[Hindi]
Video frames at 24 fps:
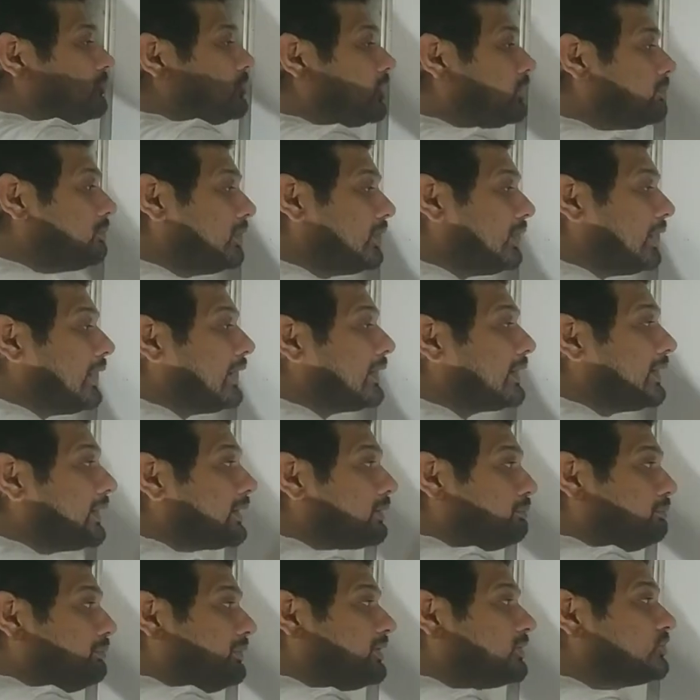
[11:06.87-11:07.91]
में अगर
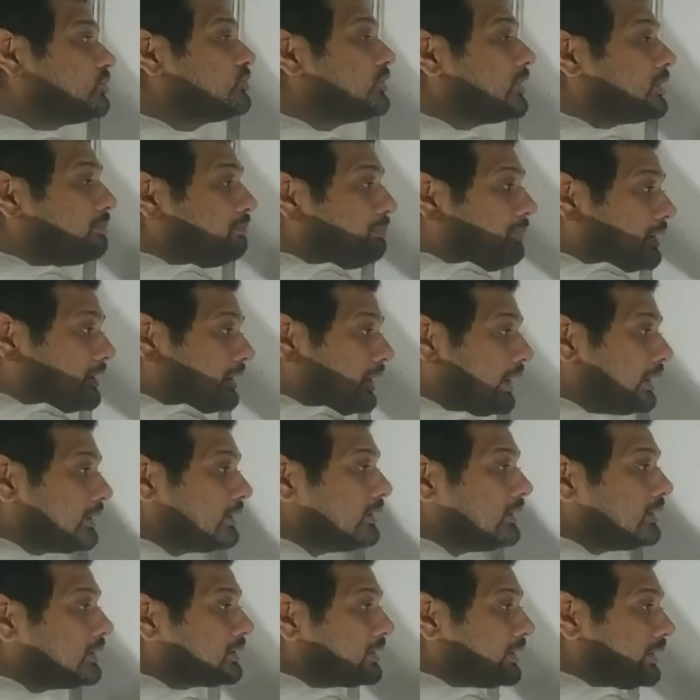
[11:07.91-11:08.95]
मिक्सचर बनाने
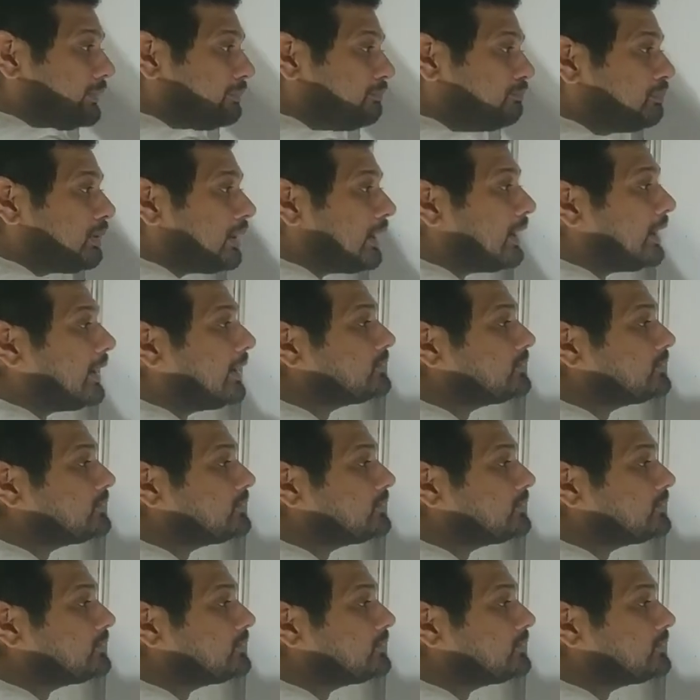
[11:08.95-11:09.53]
के बाद